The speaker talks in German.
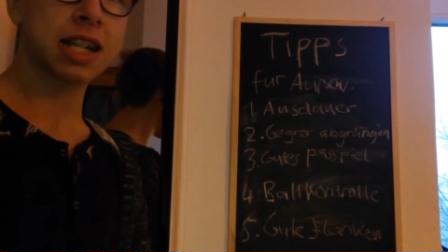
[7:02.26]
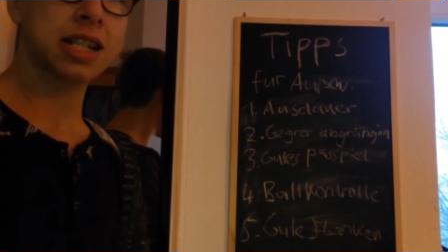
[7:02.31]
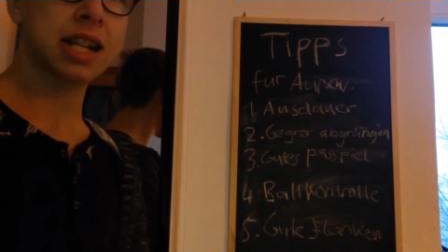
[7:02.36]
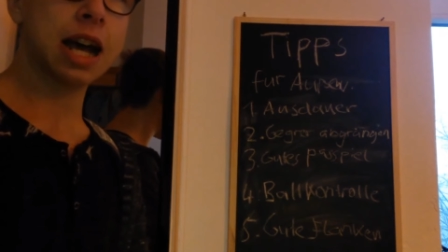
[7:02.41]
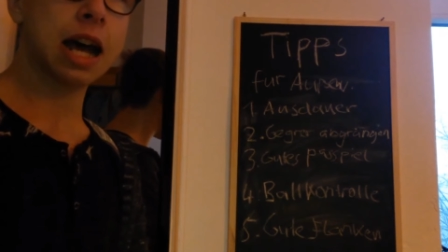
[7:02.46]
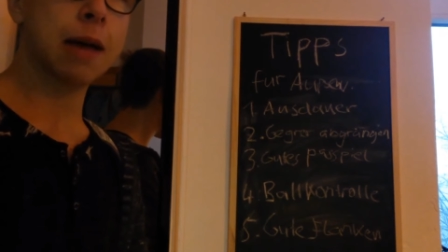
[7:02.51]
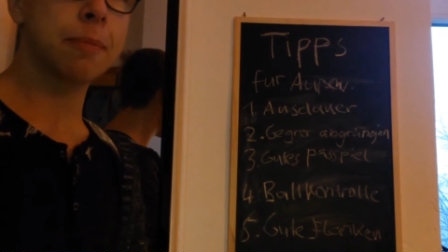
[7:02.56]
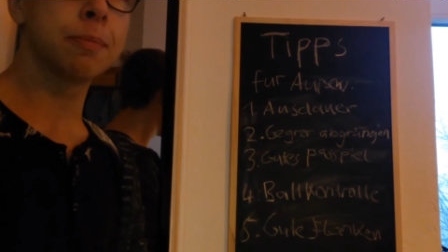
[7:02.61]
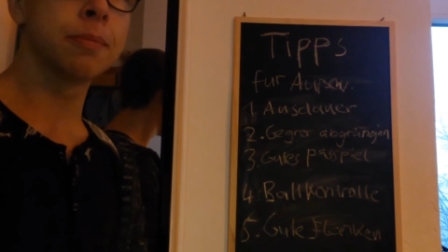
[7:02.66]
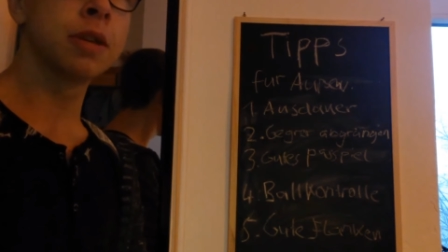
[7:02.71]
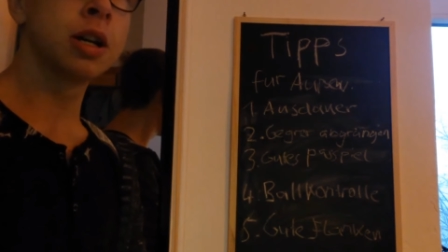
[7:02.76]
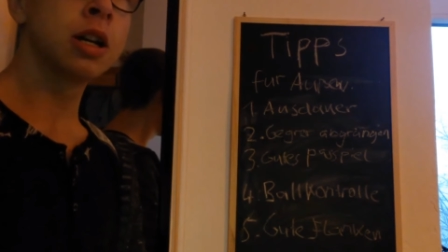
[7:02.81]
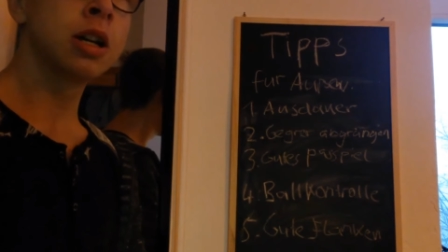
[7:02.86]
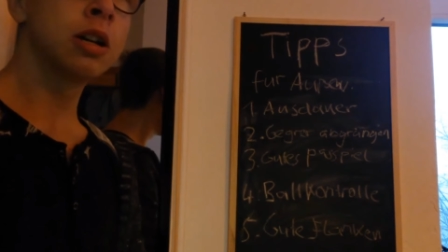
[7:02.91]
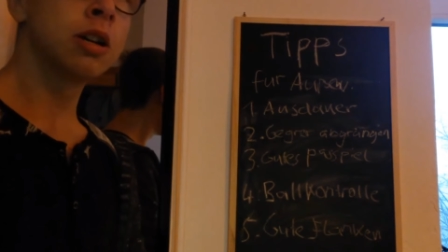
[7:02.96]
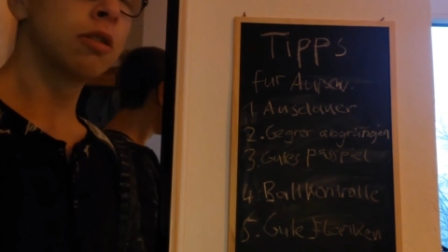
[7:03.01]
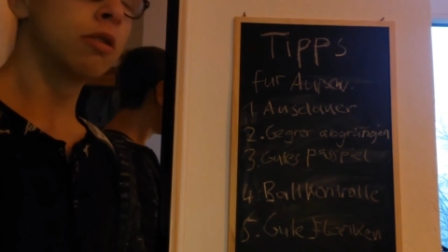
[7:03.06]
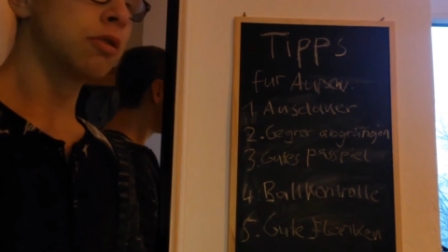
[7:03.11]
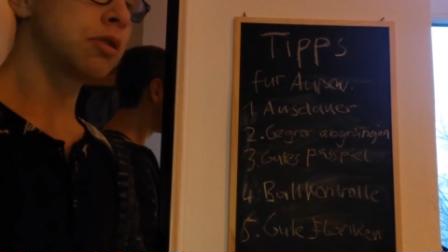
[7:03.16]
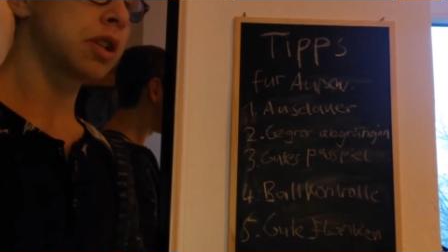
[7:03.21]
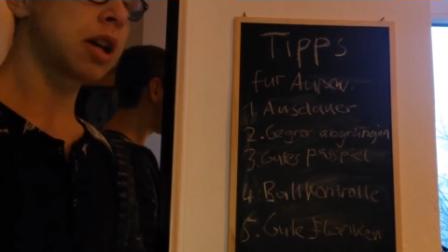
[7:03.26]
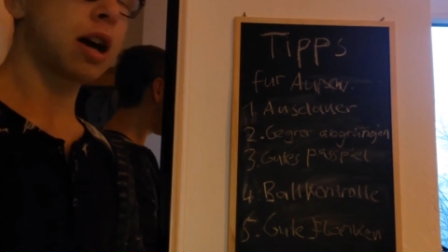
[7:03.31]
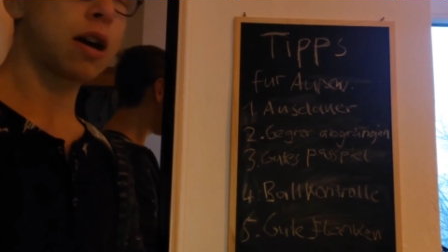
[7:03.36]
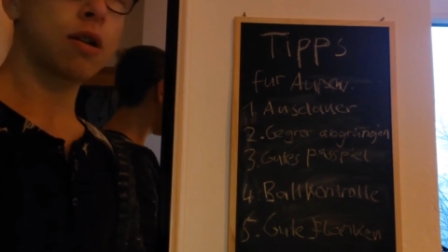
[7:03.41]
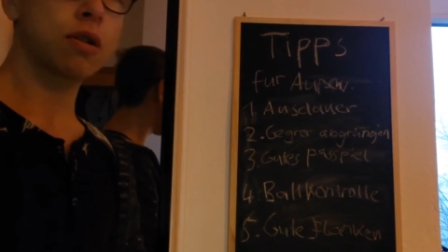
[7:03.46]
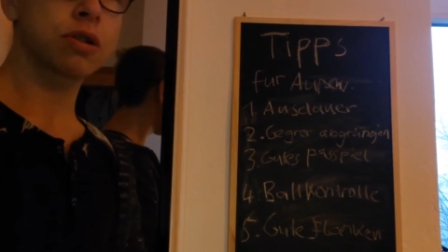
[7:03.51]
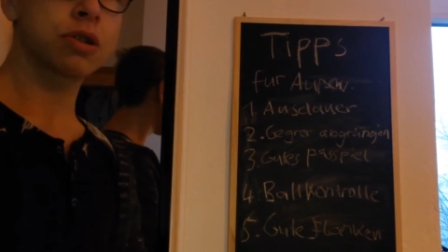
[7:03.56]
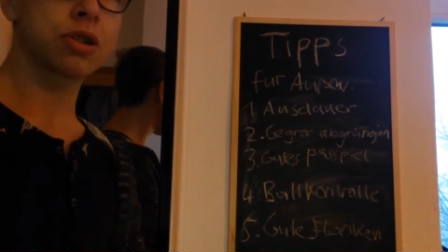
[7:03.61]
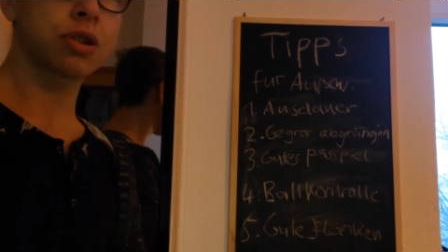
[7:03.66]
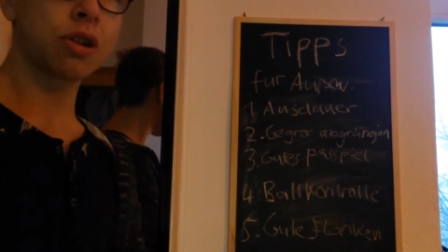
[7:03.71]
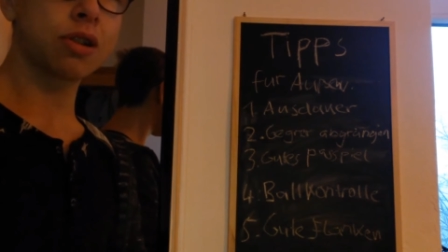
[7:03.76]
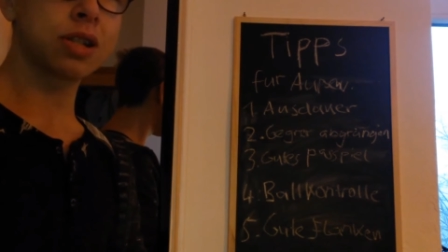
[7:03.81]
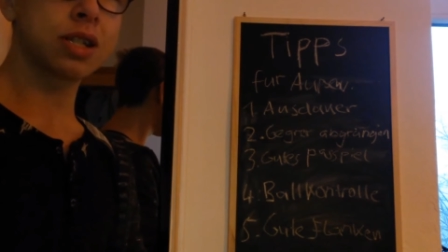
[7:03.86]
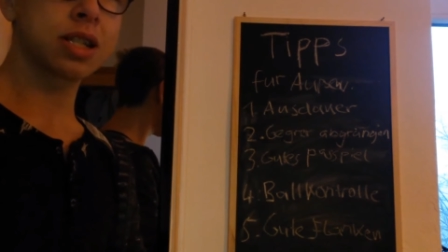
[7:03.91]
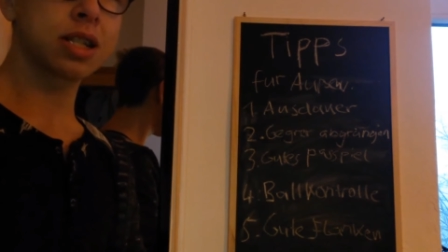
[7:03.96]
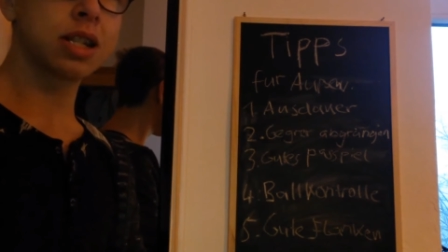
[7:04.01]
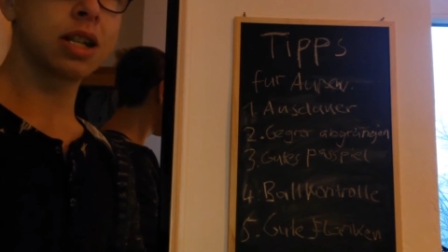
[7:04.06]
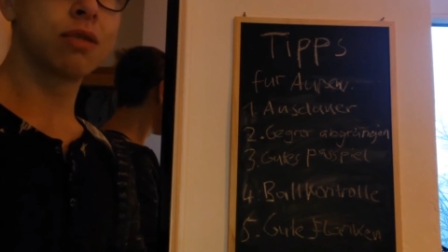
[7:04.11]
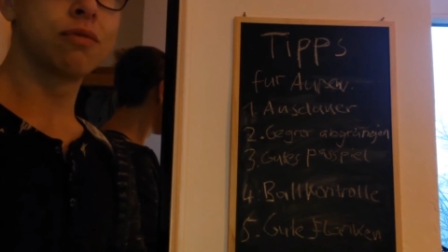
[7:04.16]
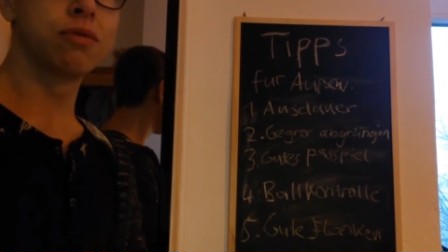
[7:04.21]
haben und auch sonst
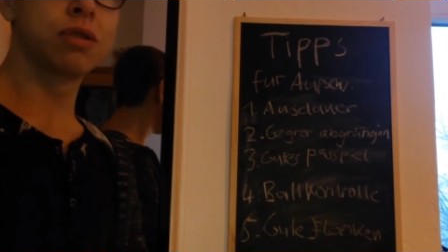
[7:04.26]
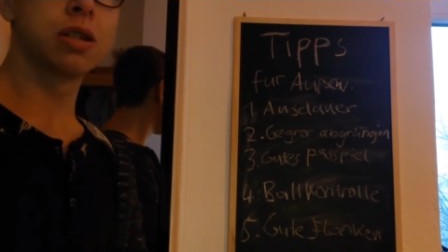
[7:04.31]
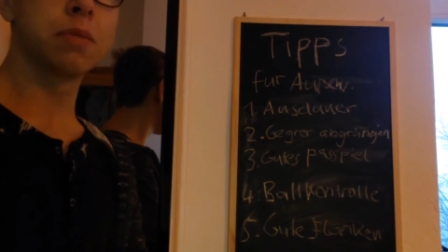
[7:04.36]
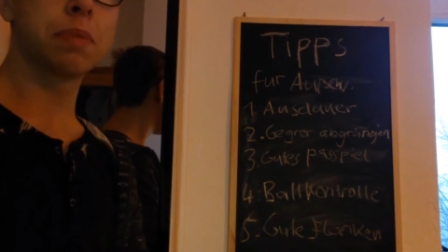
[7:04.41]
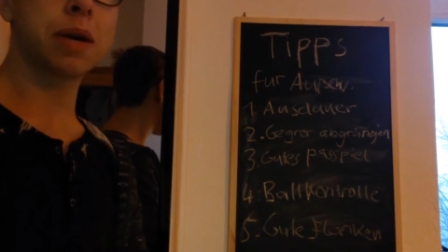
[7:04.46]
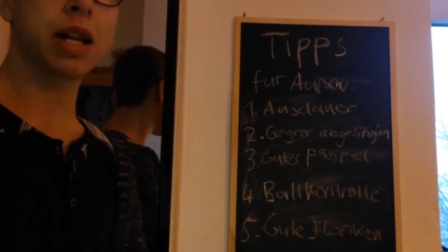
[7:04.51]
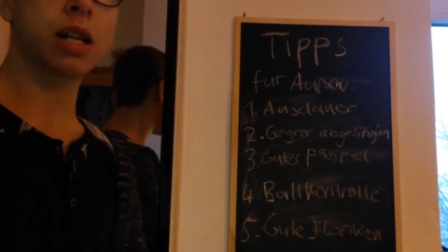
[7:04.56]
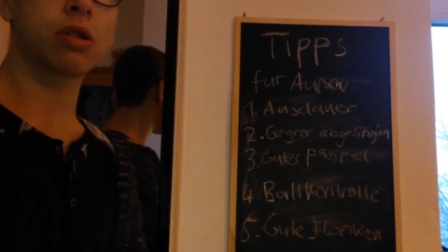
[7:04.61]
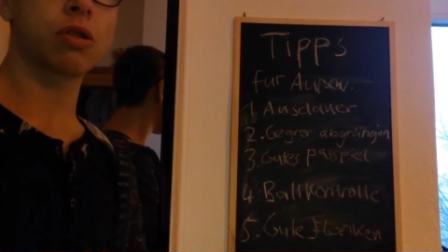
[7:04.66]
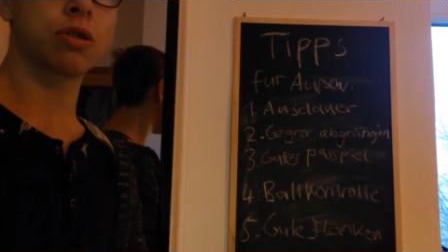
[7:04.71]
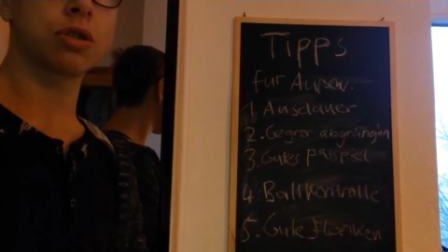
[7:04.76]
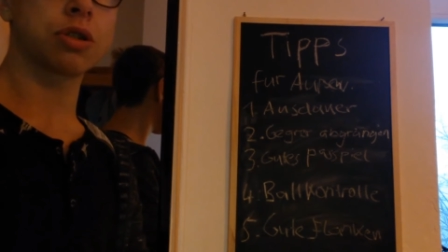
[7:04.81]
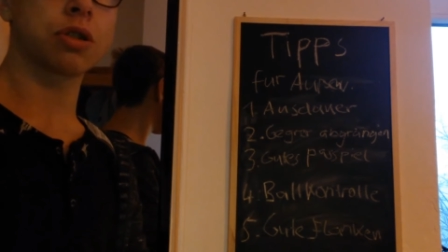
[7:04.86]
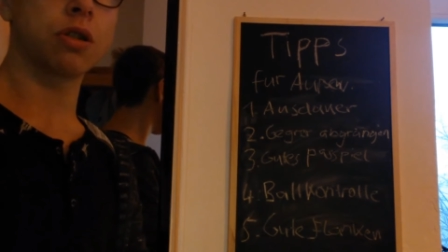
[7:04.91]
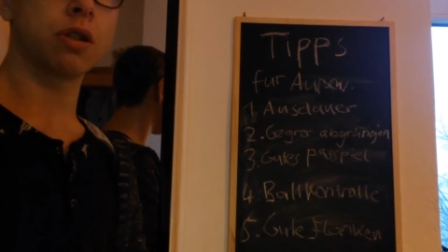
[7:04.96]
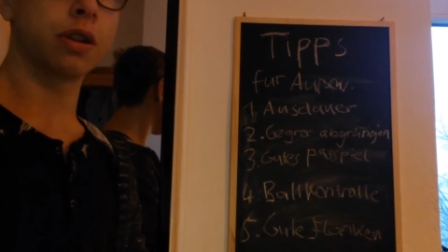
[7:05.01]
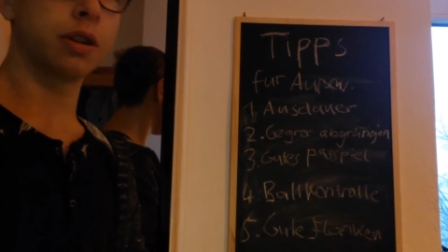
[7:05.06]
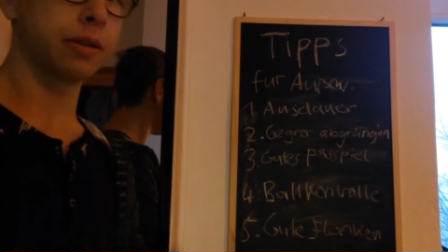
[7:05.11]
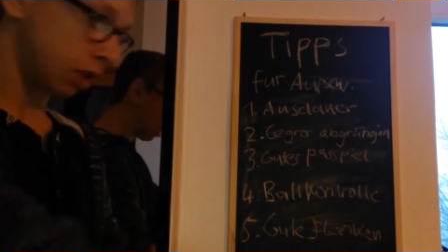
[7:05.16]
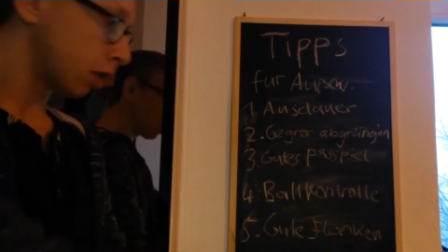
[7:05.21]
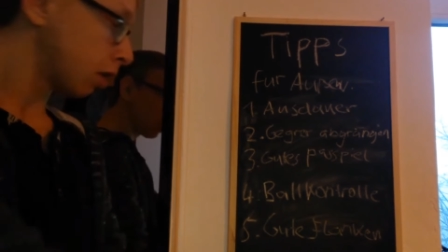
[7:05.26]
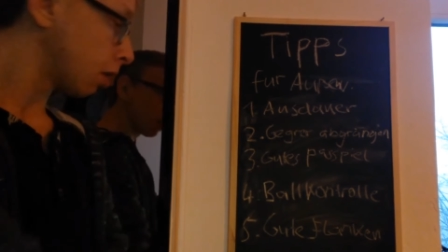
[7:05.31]
eine gute Ballkontrolle.